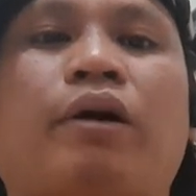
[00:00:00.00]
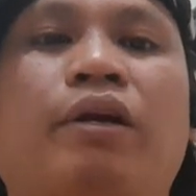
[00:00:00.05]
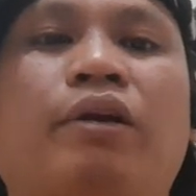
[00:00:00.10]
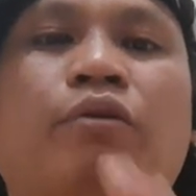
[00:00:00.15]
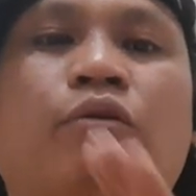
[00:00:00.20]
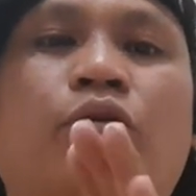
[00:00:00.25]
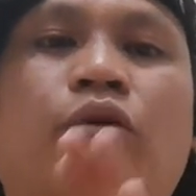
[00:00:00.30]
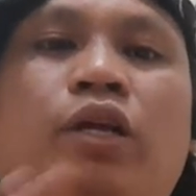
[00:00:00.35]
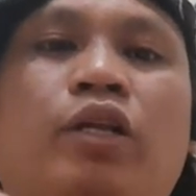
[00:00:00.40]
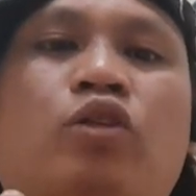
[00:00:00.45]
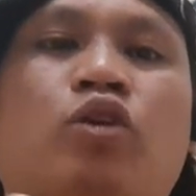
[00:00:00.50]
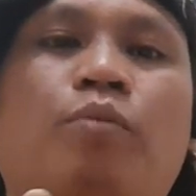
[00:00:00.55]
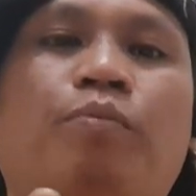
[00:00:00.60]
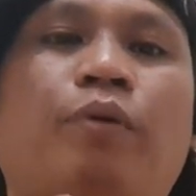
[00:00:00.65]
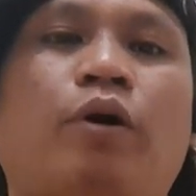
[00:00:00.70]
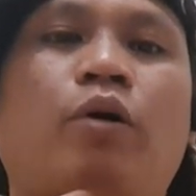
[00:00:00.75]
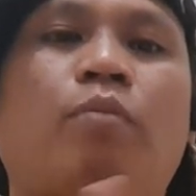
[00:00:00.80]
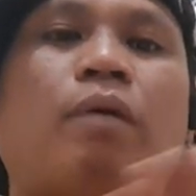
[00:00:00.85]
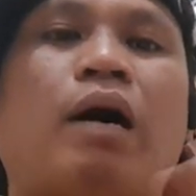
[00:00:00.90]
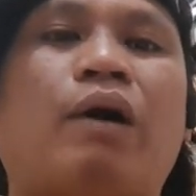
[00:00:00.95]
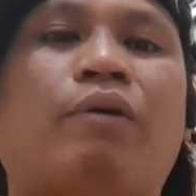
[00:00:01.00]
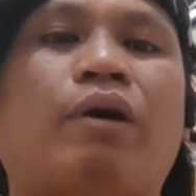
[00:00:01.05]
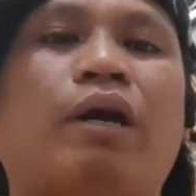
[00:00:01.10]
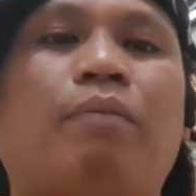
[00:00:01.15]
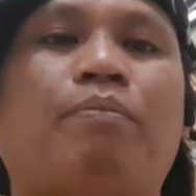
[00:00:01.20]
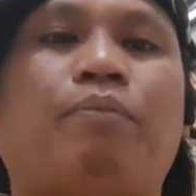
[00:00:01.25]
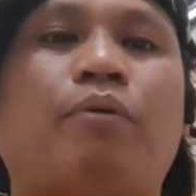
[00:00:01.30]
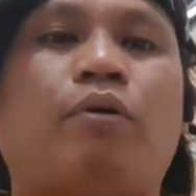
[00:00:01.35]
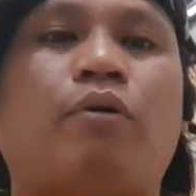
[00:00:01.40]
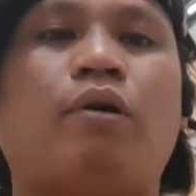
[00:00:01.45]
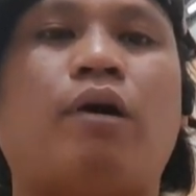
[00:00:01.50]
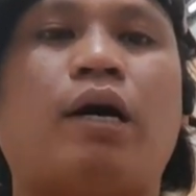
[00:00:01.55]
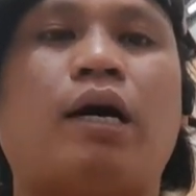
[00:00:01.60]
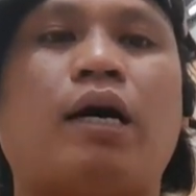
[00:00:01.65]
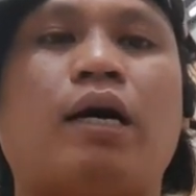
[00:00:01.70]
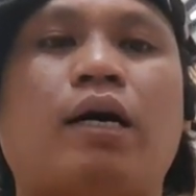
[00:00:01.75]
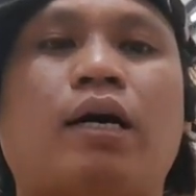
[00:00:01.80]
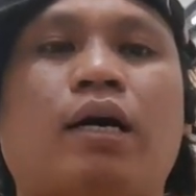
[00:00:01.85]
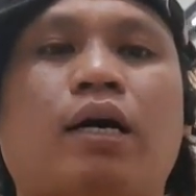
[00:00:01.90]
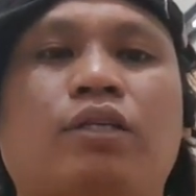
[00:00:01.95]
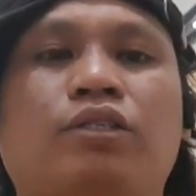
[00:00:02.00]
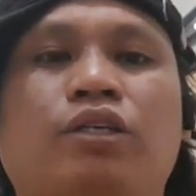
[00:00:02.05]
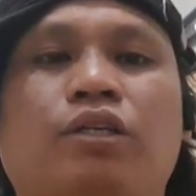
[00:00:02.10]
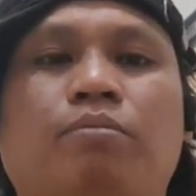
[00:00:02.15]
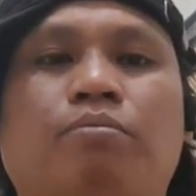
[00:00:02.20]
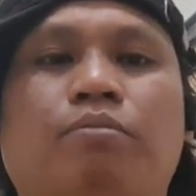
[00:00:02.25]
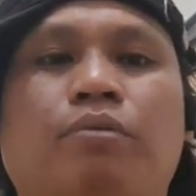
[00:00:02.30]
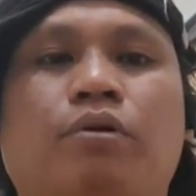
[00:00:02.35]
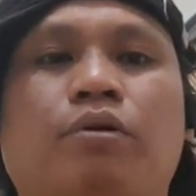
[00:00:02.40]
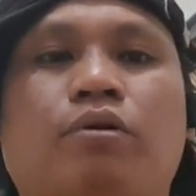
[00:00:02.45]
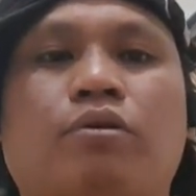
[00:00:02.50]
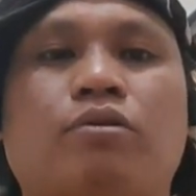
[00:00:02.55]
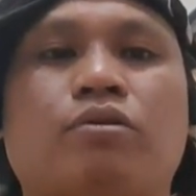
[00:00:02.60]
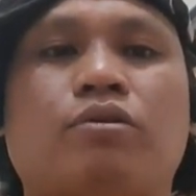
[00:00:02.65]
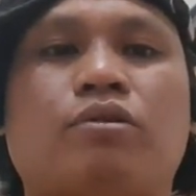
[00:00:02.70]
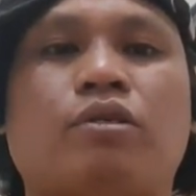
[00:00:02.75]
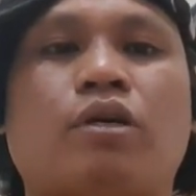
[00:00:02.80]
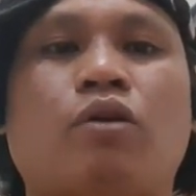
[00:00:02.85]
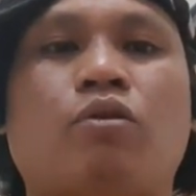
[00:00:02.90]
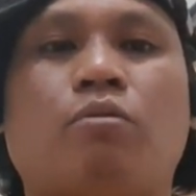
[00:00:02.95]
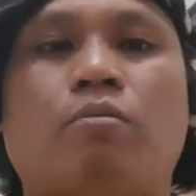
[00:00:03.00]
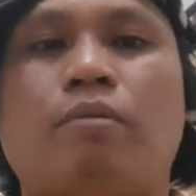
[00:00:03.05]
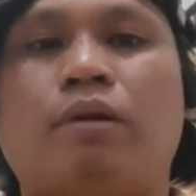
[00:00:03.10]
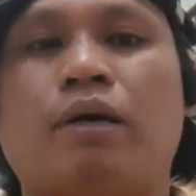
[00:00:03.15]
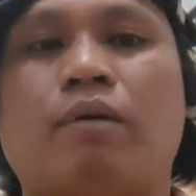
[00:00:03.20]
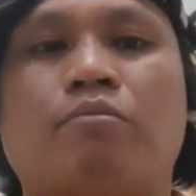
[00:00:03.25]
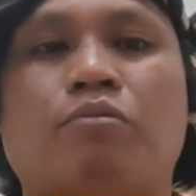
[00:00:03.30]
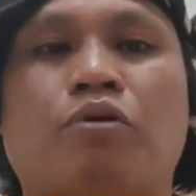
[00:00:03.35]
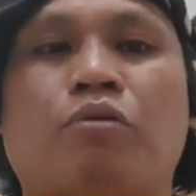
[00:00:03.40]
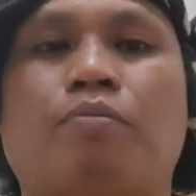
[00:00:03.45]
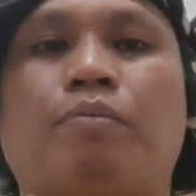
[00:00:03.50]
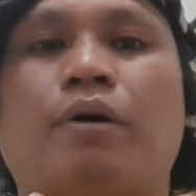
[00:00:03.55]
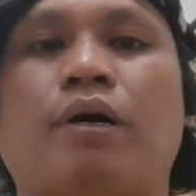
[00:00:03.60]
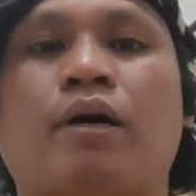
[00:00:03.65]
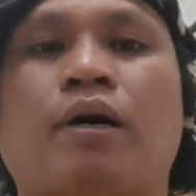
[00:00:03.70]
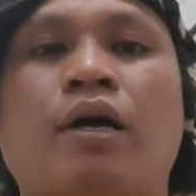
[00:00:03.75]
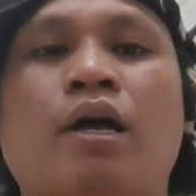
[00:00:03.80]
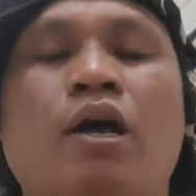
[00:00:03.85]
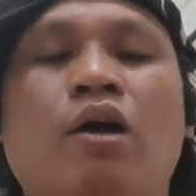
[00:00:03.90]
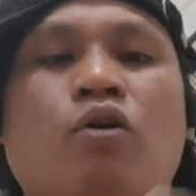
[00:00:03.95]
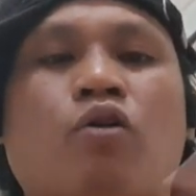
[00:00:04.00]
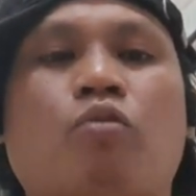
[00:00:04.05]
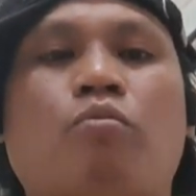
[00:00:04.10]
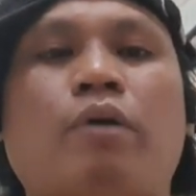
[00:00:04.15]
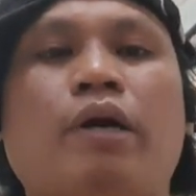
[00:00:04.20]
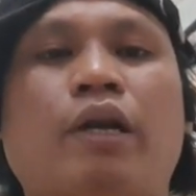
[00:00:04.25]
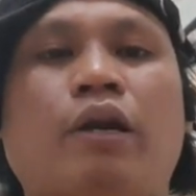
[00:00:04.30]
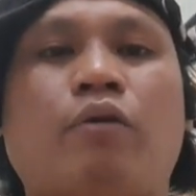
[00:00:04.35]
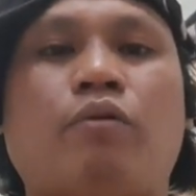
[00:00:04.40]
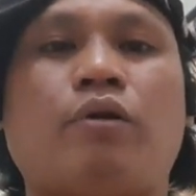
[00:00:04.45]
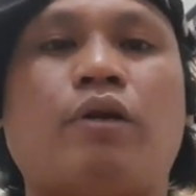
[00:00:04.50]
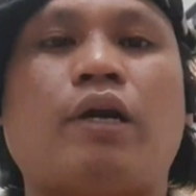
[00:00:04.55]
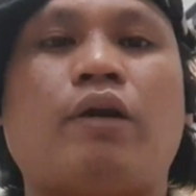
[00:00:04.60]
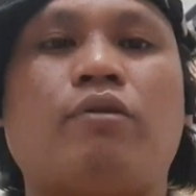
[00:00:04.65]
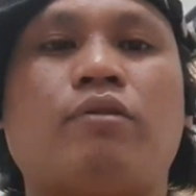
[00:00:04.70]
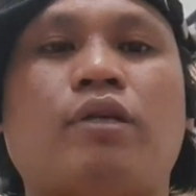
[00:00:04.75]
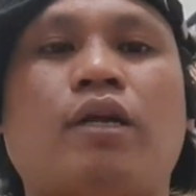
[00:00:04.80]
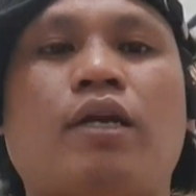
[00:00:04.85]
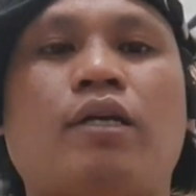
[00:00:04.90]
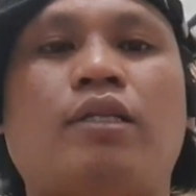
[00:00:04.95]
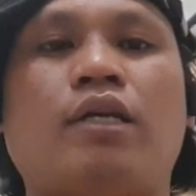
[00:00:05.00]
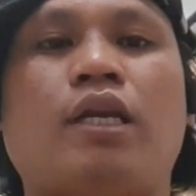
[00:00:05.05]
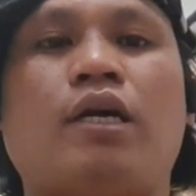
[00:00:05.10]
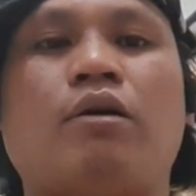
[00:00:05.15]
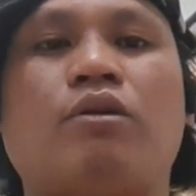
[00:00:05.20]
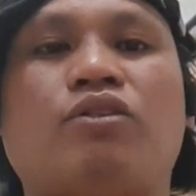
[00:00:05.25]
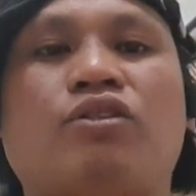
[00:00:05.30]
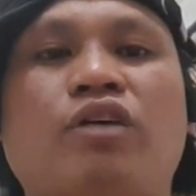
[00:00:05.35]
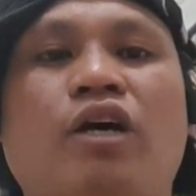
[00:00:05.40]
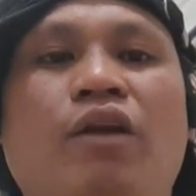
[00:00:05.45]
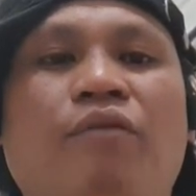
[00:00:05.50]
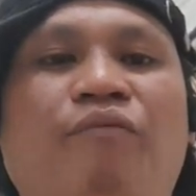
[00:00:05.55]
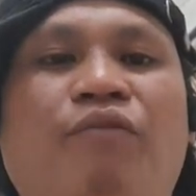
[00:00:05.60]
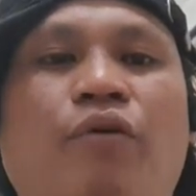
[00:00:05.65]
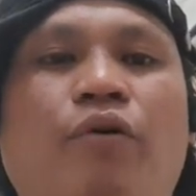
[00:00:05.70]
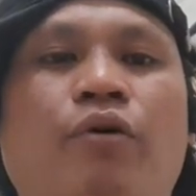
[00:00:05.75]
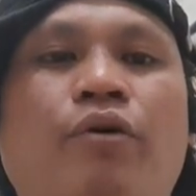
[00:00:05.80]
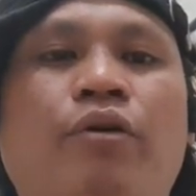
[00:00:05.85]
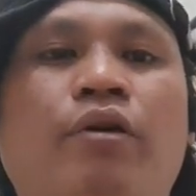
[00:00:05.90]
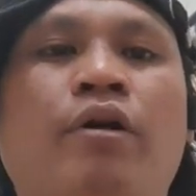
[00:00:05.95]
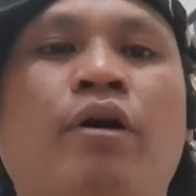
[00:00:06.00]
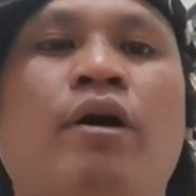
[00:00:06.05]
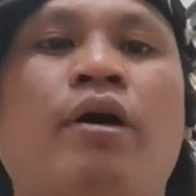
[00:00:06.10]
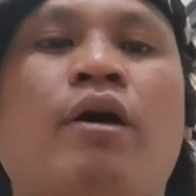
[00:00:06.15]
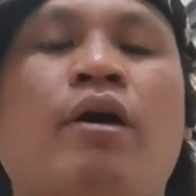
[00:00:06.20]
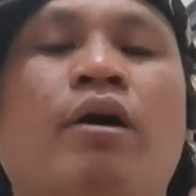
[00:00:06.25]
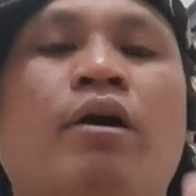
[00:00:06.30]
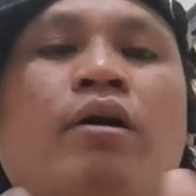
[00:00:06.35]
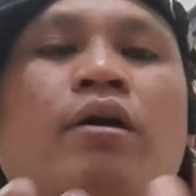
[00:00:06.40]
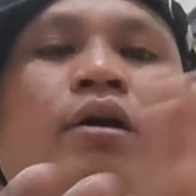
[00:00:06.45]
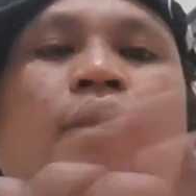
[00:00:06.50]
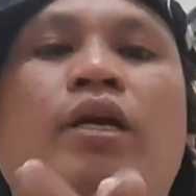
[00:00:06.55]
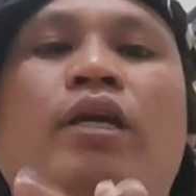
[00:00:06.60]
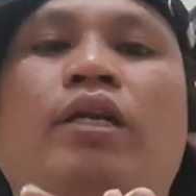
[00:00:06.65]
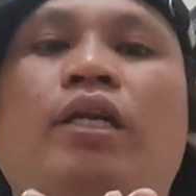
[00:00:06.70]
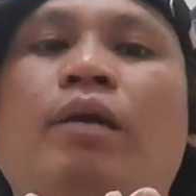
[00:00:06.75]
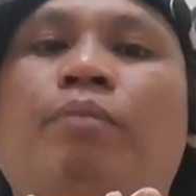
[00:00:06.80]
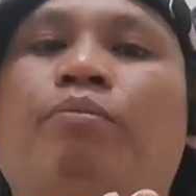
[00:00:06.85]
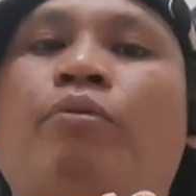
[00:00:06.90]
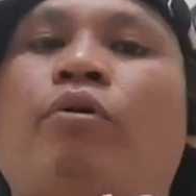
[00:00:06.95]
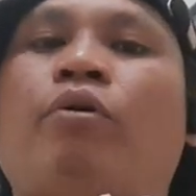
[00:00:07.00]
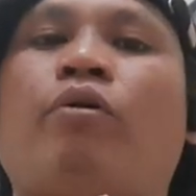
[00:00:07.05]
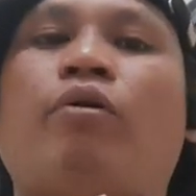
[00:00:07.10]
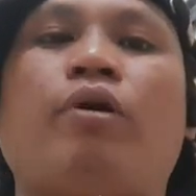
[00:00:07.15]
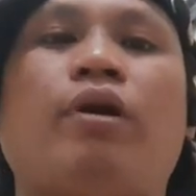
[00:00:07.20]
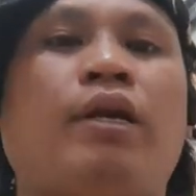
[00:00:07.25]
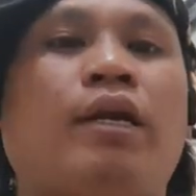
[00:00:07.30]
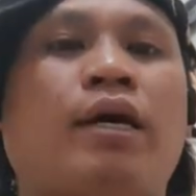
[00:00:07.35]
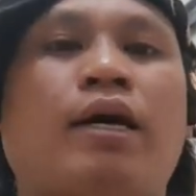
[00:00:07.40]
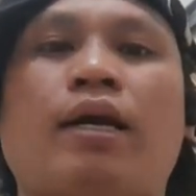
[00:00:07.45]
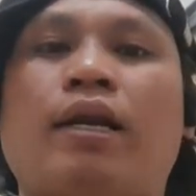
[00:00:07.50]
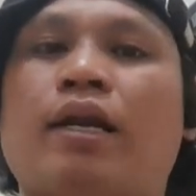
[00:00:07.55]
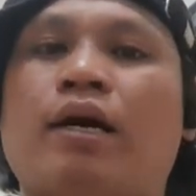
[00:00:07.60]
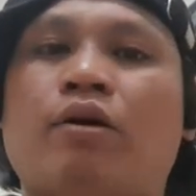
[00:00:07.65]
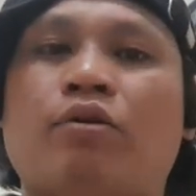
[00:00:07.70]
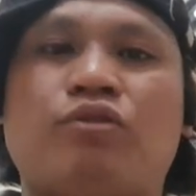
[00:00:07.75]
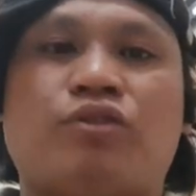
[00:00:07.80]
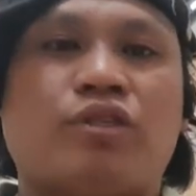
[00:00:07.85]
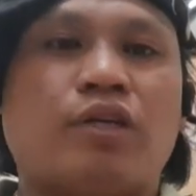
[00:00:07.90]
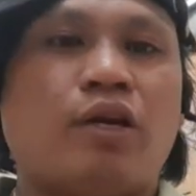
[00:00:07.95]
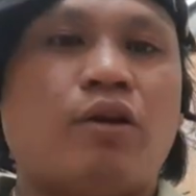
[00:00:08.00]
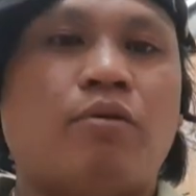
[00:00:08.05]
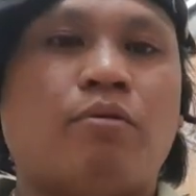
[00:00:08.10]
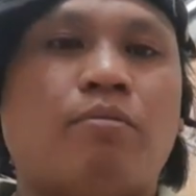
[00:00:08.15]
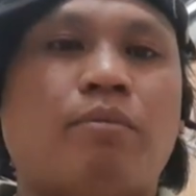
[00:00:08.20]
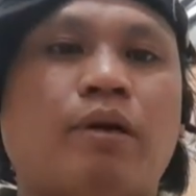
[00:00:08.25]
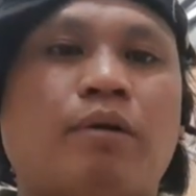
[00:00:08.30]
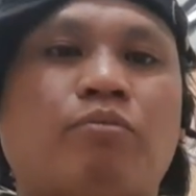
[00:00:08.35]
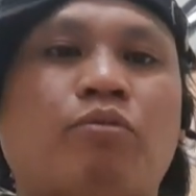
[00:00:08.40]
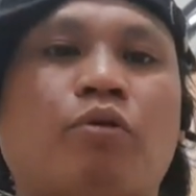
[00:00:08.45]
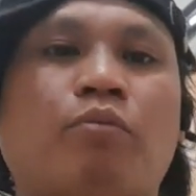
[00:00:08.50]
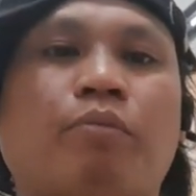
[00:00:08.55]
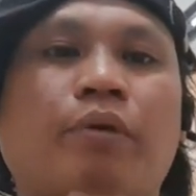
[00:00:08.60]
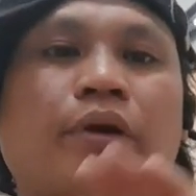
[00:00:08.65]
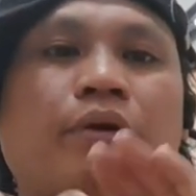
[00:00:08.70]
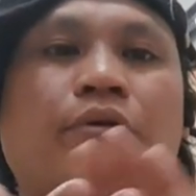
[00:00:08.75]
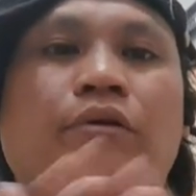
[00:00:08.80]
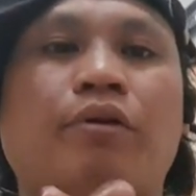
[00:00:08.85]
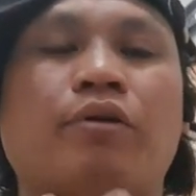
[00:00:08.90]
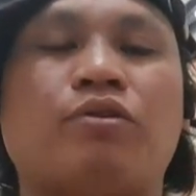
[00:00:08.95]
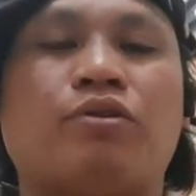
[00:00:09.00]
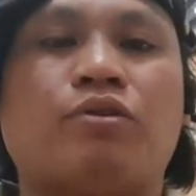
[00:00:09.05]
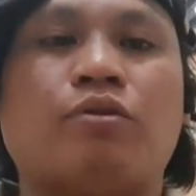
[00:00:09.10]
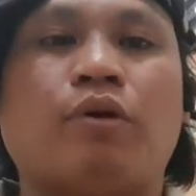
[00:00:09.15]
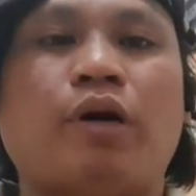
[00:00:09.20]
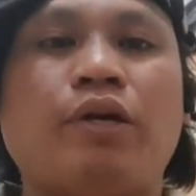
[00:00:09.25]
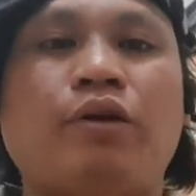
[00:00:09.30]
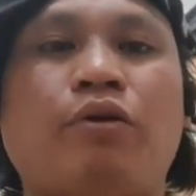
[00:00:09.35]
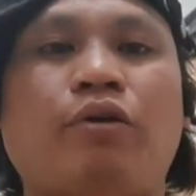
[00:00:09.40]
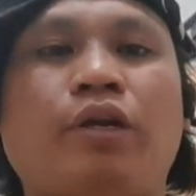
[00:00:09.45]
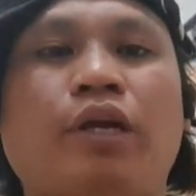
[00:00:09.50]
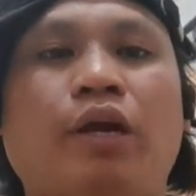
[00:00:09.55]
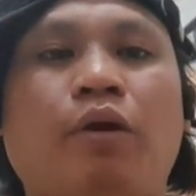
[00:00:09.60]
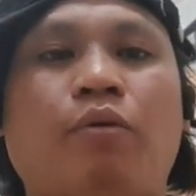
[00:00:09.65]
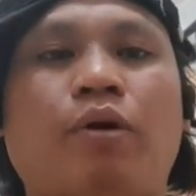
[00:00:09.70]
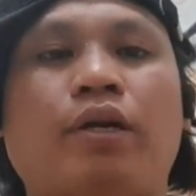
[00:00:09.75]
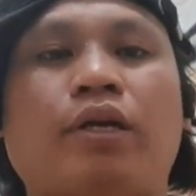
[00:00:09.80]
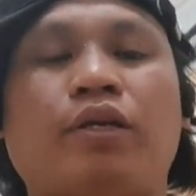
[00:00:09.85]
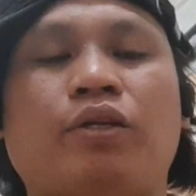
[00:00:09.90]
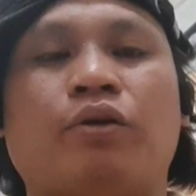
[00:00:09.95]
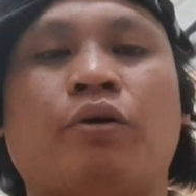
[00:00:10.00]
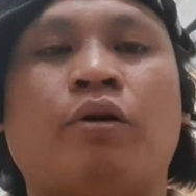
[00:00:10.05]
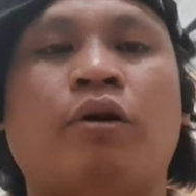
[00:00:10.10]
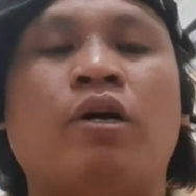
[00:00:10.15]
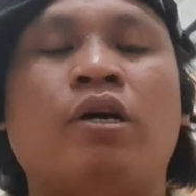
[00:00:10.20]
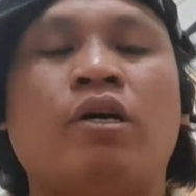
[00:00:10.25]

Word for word: Inuulit ko po, bawal po ang gadget po sa loob ng MOPA. Kung mayroon kayong daladalang cellphone, hindi po ina-allowed sa loob ng MOPA yun. So ngayon, iiwanan nyo.